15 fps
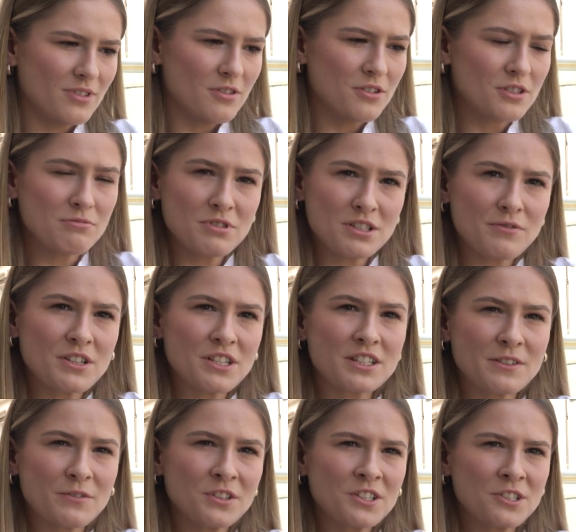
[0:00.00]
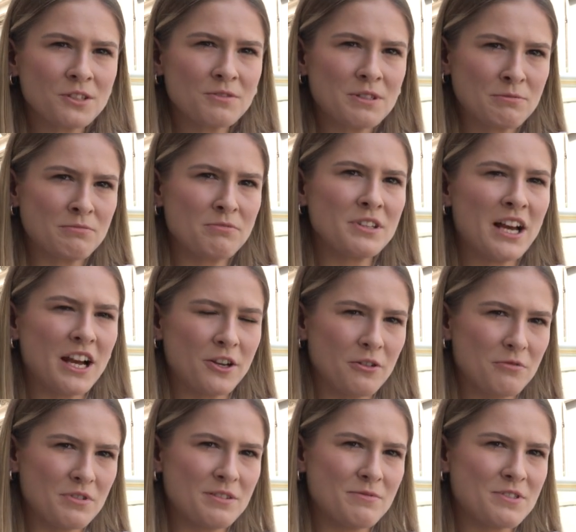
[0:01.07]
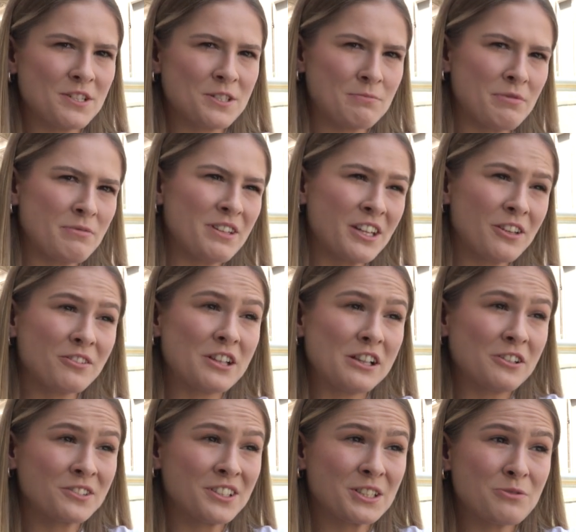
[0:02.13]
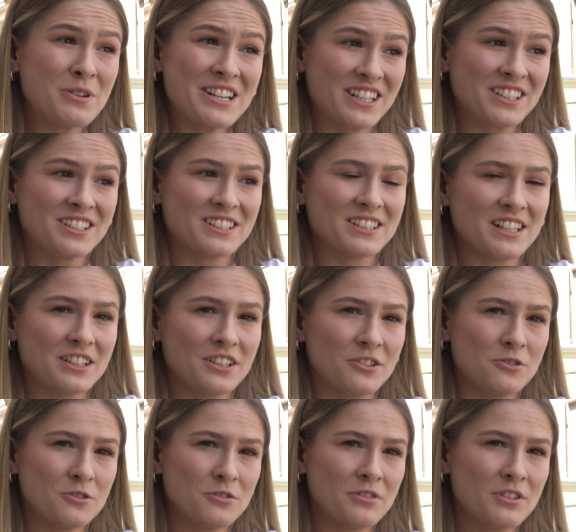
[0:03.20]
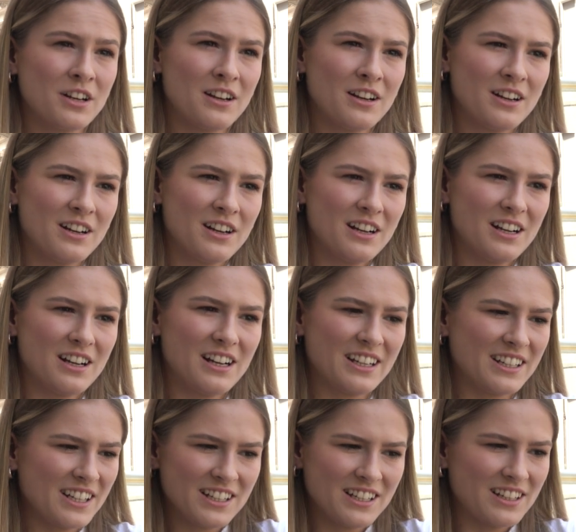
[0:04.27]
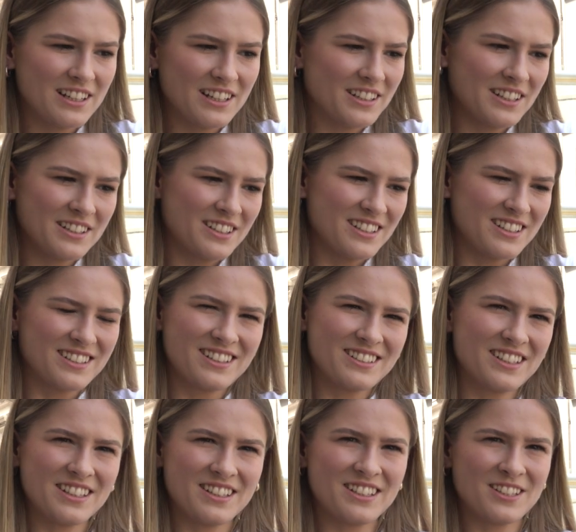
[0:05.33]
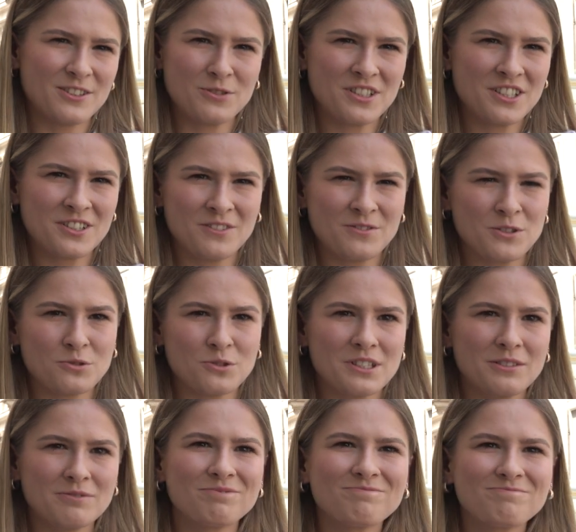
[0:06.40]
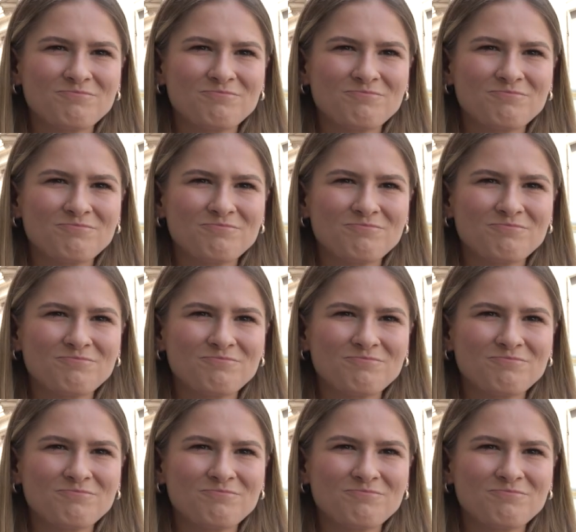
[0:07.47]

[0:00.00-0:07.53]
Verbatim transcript: chodzi mi, że właśnie zawodnicy o tym zapominają i często pamiętają tylko te złe rzeczy z treningów, a ja, ja nie, ja nie, te złe rzeczy to wyrzucam.